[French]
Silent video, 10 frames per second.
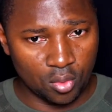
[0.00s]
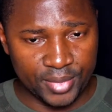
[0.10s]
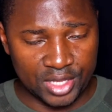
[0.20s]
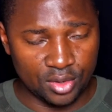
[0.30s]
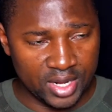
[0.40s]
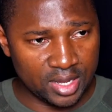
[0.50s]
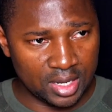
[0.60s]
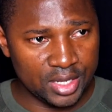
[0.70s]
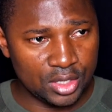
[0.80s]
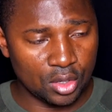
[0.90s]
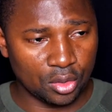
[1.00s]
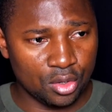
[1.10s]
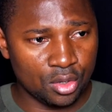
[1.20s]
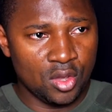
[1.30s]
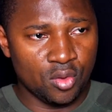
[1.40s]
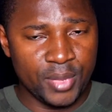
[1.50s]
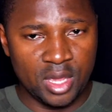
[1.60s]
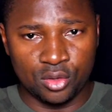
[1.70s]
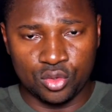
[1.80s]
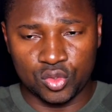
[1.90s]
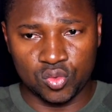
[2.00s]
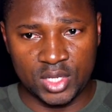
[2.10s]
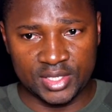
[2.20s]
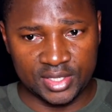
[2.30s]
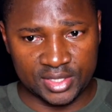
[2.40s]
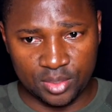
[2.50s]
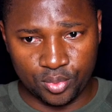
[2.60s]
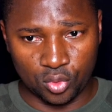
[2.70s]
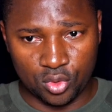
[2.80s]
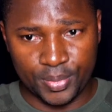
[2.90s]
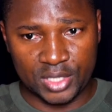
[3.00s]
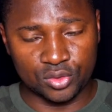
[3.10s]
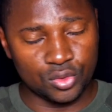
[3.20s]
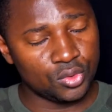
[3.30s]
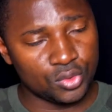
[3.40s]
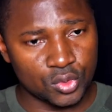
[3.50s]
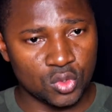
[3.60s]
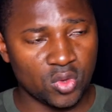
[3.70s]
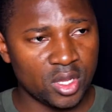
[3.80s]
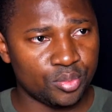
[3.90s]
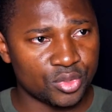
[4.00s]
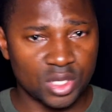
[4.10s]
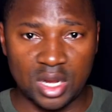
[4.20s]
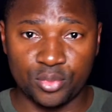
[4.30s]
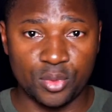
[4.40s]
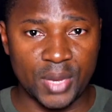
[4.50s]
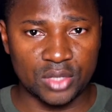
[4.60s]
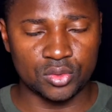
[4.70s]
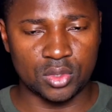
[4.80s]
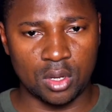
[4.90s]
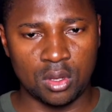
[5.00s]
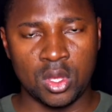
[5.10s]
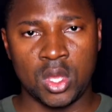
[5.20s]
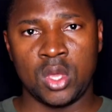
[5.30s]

on met de l'air à l'intérieur et on met en dessous des aisselles pour ne pas se, noyer puisque la plupart du temps,